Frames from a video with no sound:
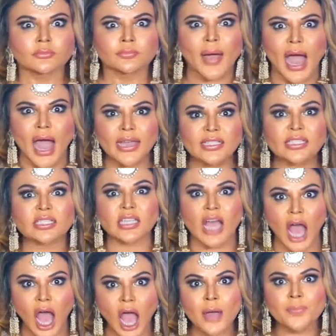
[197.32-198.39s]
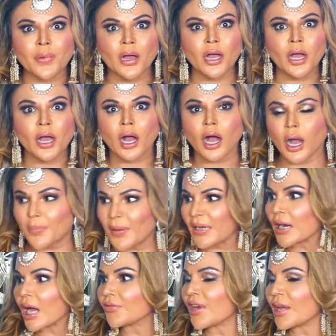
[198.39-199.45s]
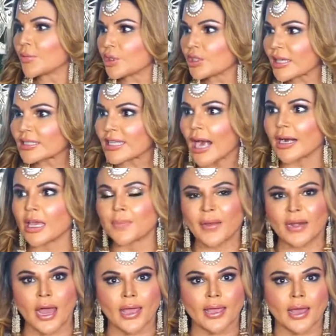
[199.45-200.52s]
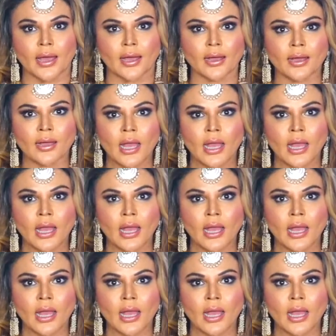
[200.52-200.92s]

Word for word: भाई साहब अभिनव ने मुझे साड़ी पहनाया